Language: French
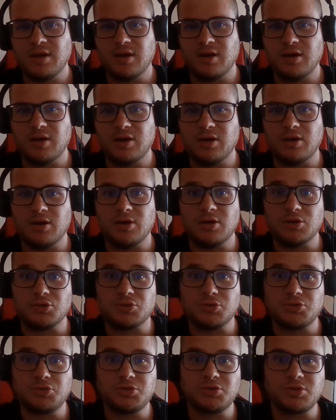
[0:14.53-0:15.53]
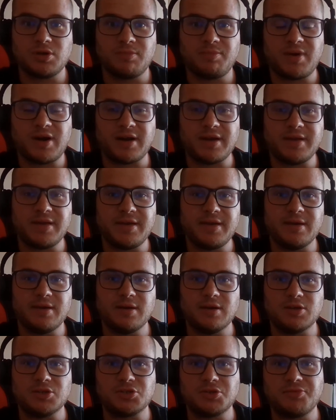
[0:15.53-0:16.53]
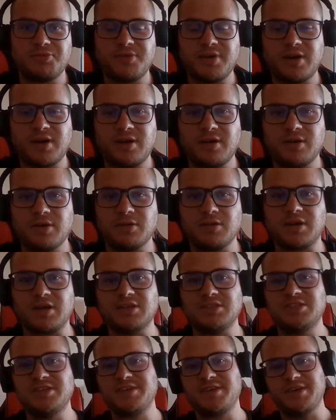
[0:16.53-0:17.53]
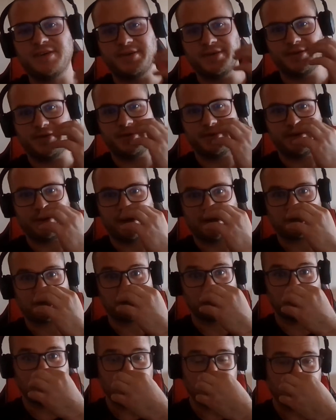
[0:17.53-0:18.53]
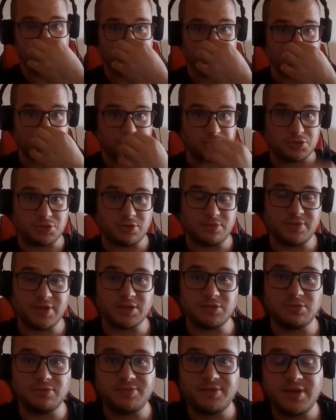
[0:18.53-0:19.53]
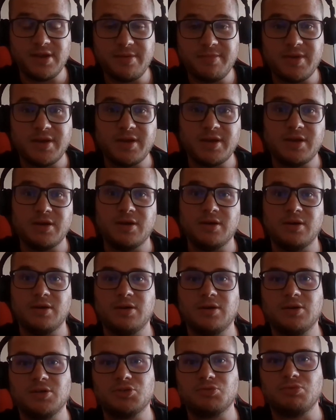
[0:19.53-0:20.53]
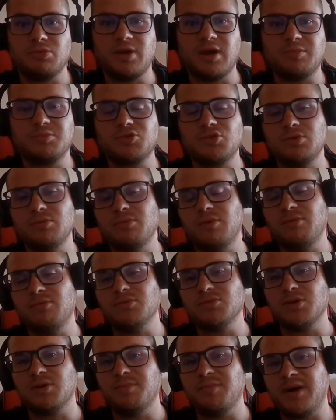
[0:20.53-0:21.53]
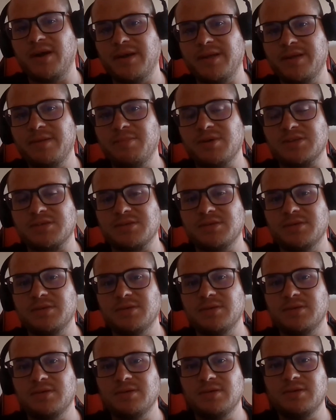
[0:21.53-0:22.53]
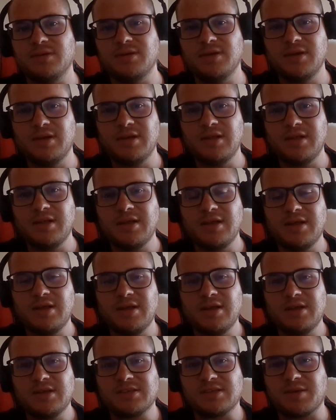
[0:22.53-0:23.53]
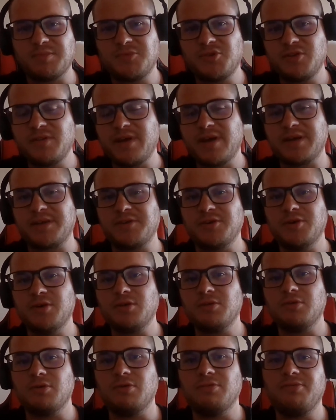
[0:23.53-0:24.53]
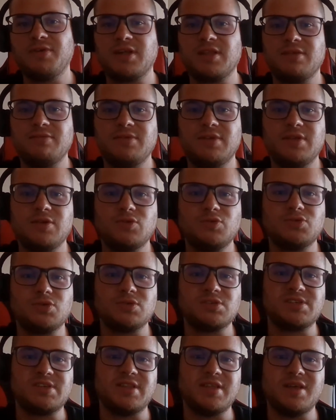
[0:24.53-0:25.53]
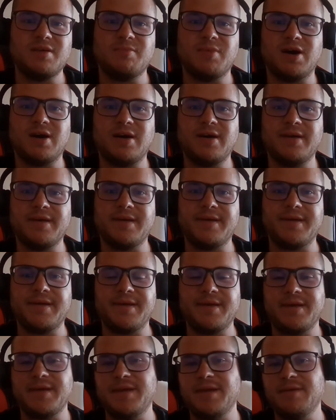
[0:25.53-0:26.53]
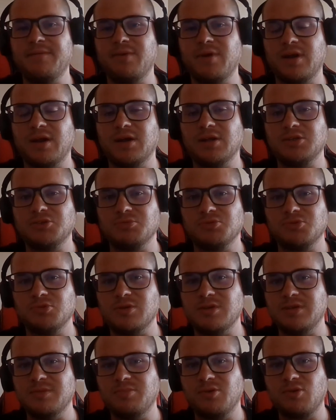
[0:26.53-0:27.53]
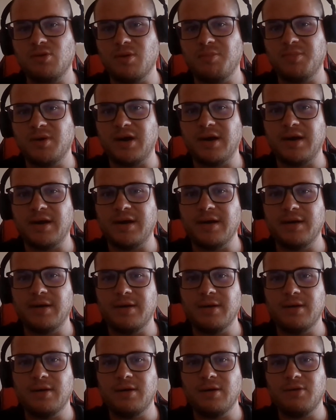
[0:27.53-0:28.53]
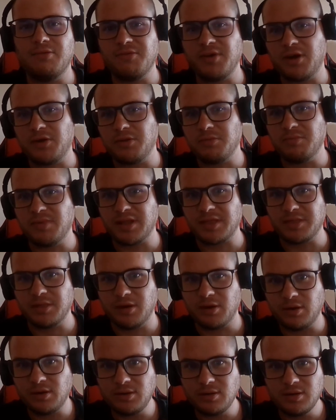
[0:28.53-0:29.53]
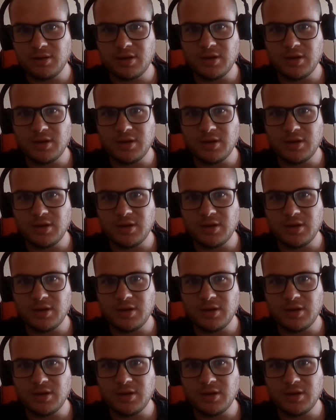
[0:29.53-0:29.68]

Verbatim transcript: Euh, je vais juste en parler. Euh, je vais faire une critique à chaud parce que je reviens du film et je voulais absolument vous en parler parce que ça me tenait à cœur de refaire des vidéos sur le cinéma et voilà, je me suis dit pourquoi pas en faire une maintenant